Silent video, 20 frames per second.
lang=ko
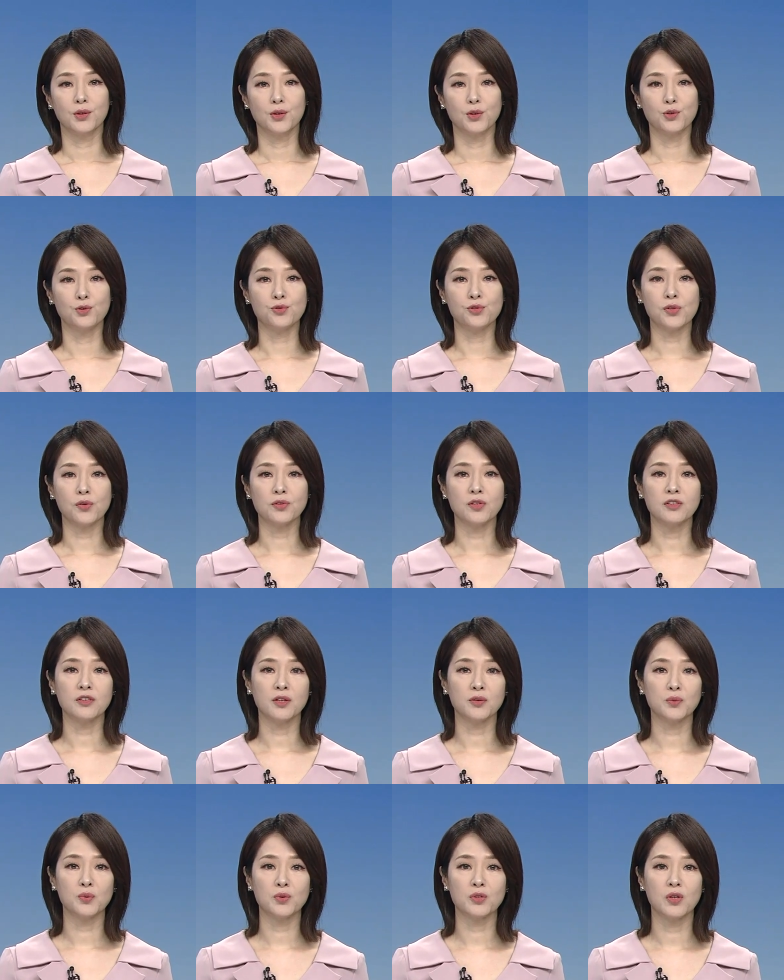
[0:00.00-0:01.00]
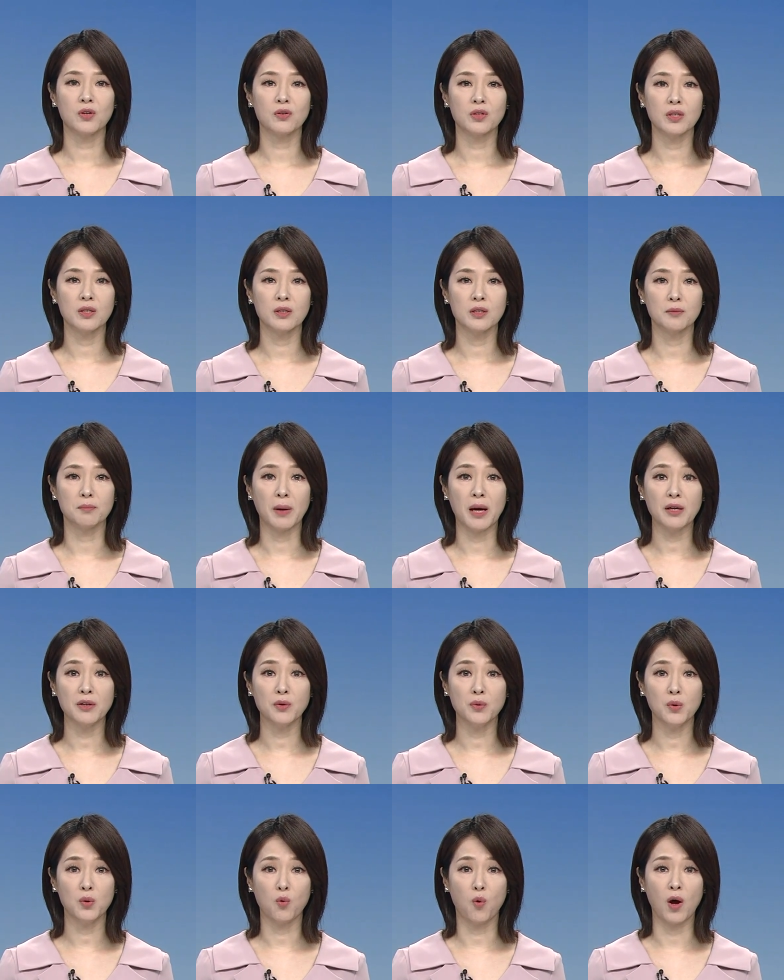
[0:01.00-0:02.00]
윤석열 대통령이
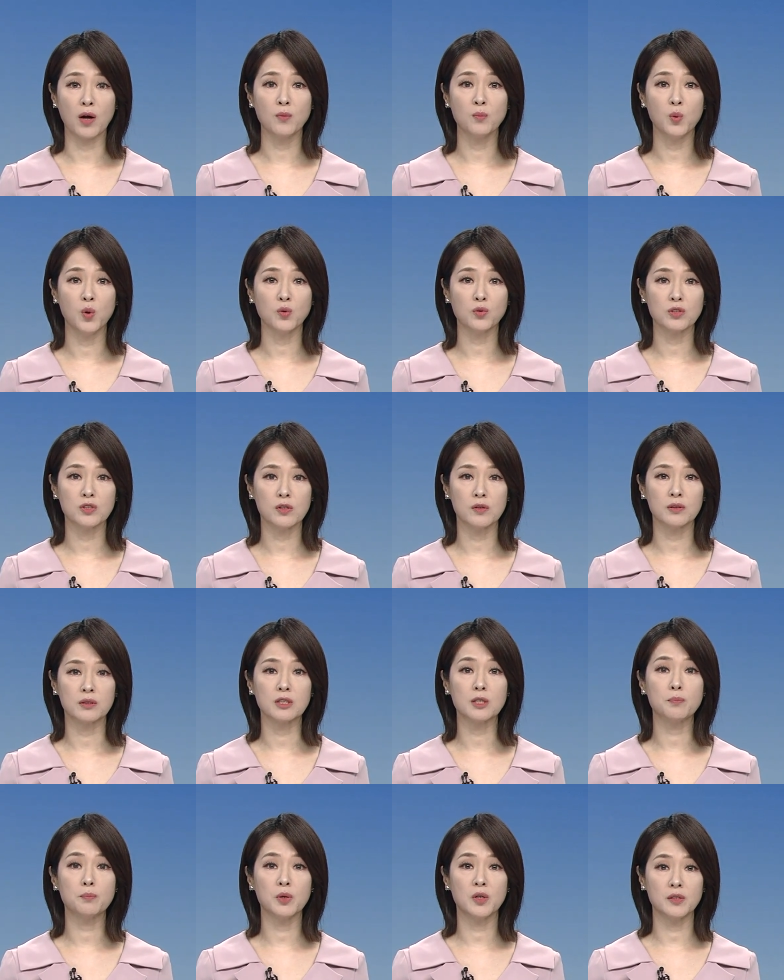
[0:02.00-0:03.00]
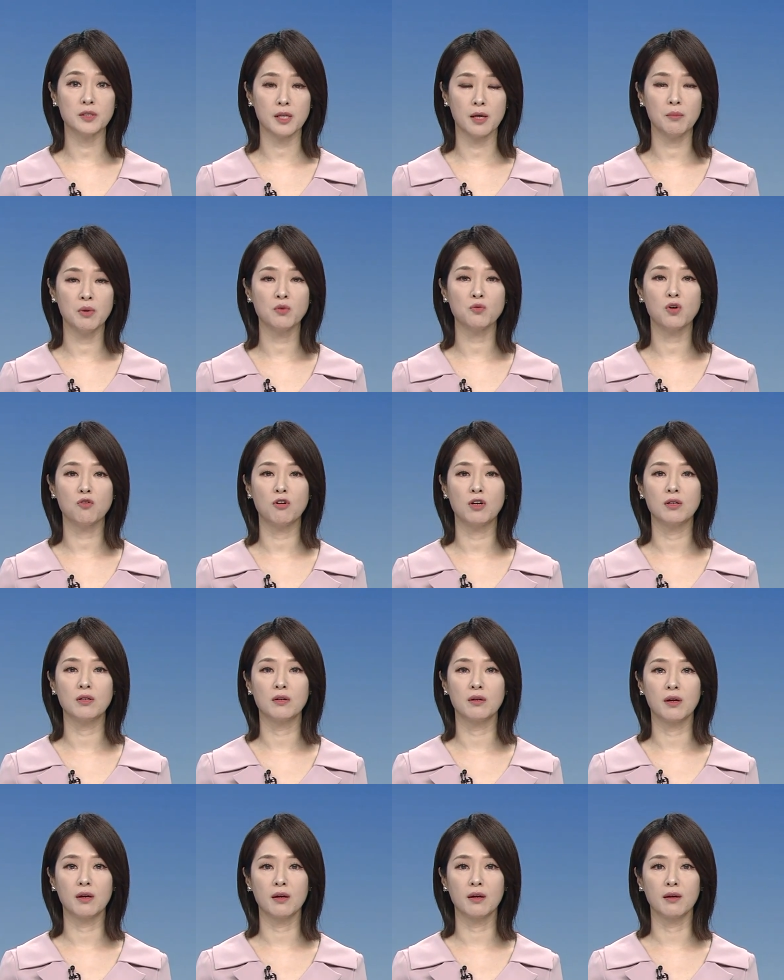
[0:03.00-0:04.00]
8.15 광복절 특별 사면과
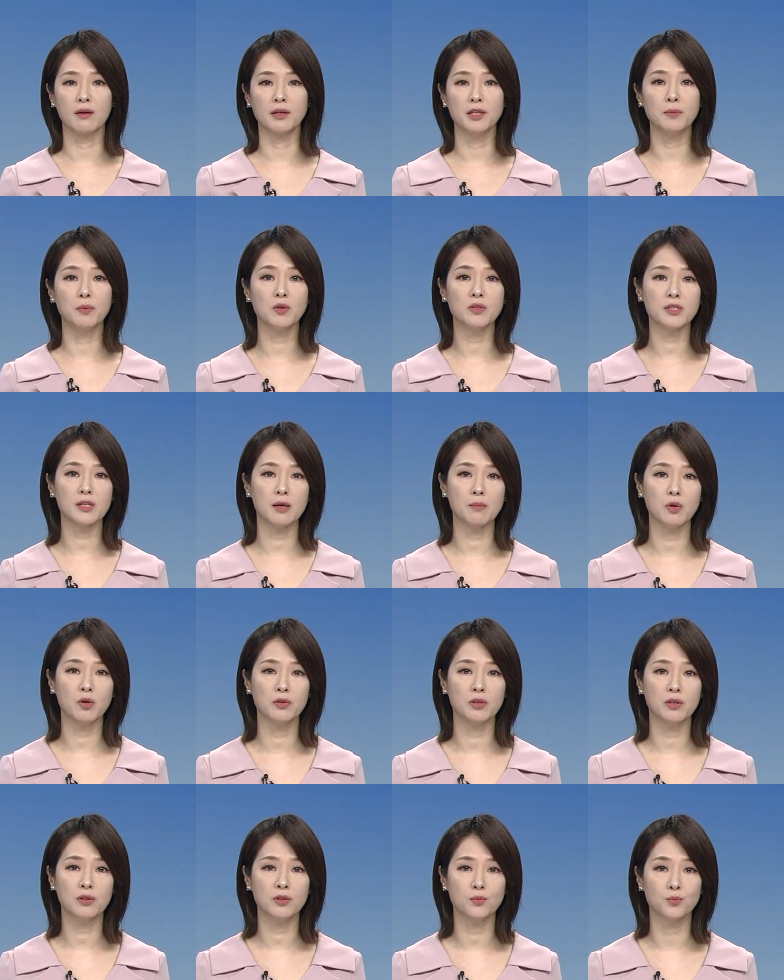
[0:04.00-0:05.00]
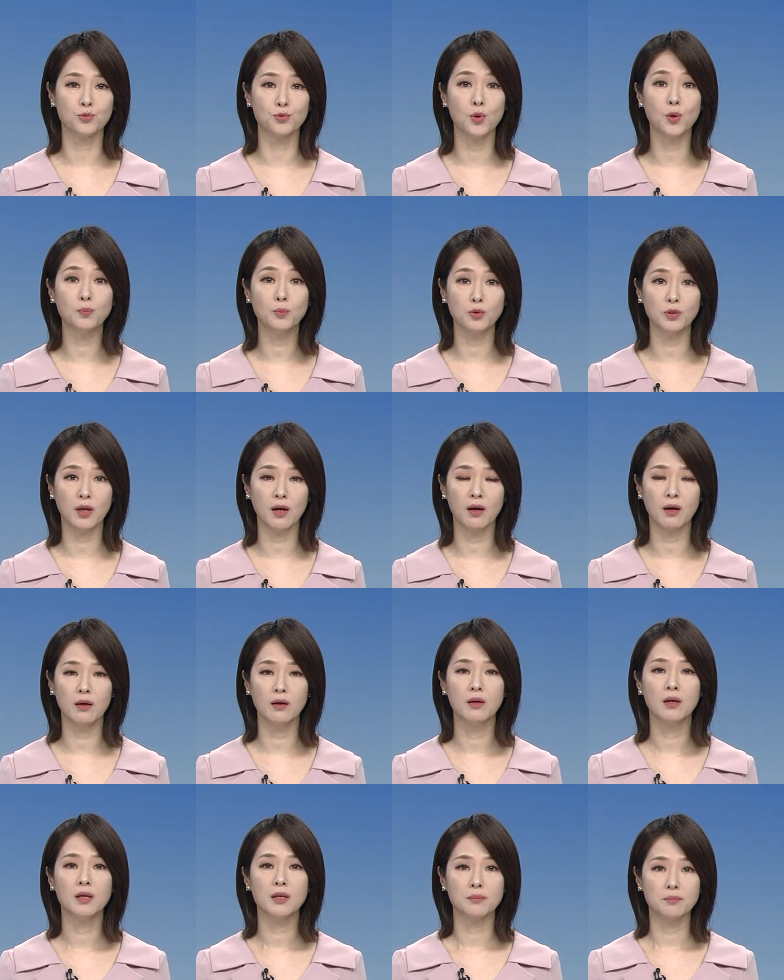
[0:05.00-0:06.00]
관련해 이번 사면은
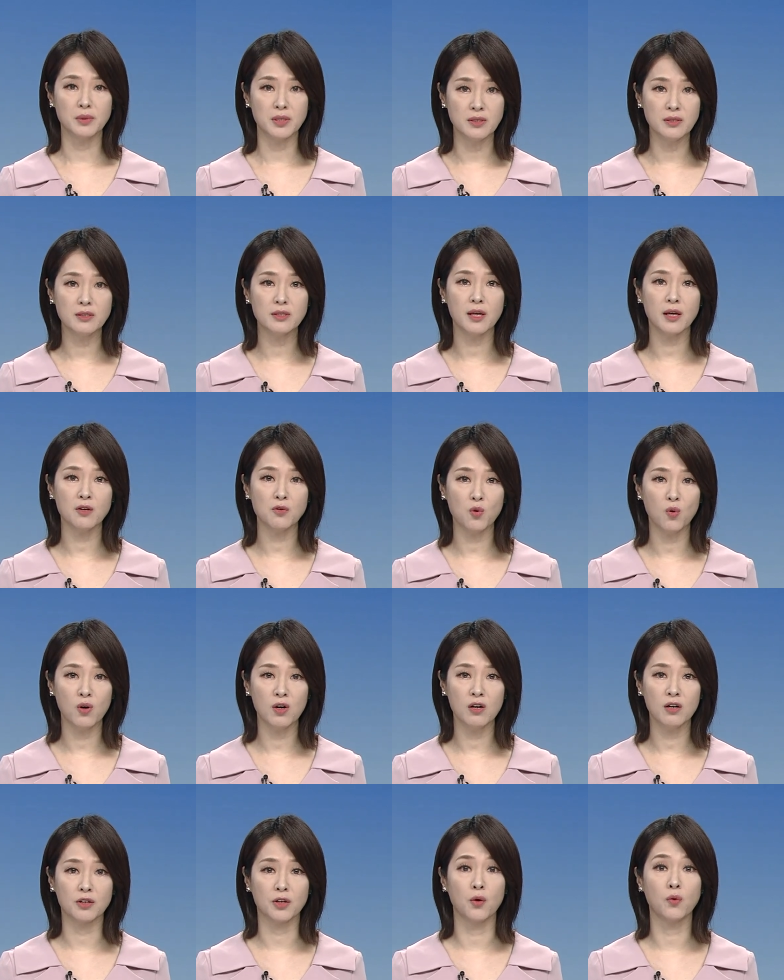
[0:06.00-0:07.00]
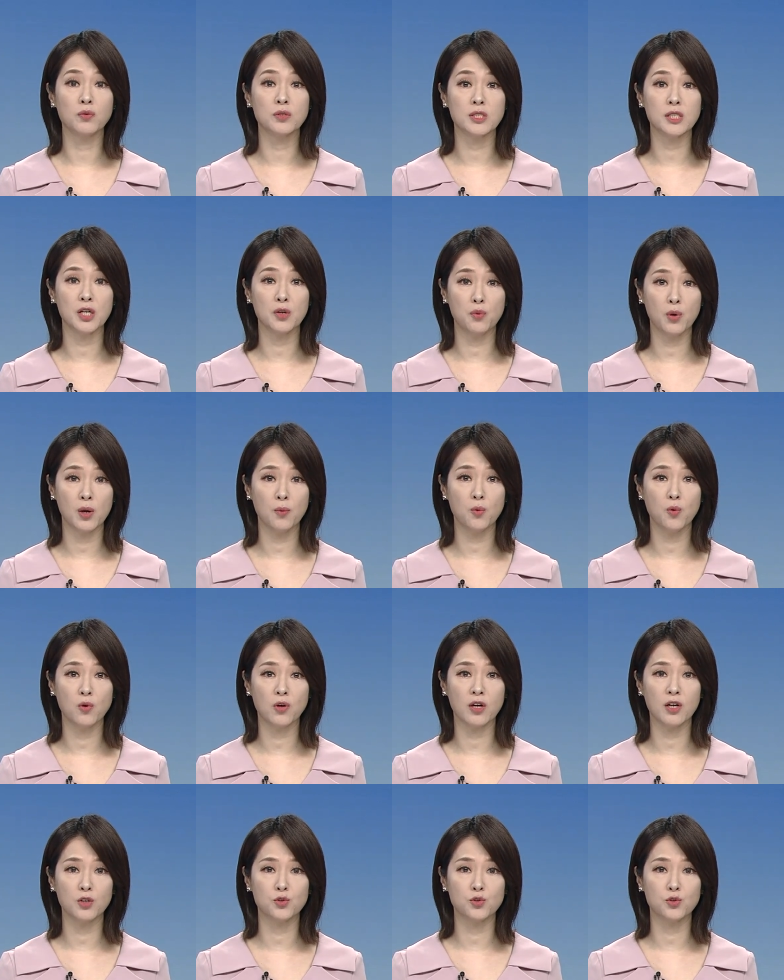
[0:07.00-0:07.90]
무엇보다 민생과 경제 회복에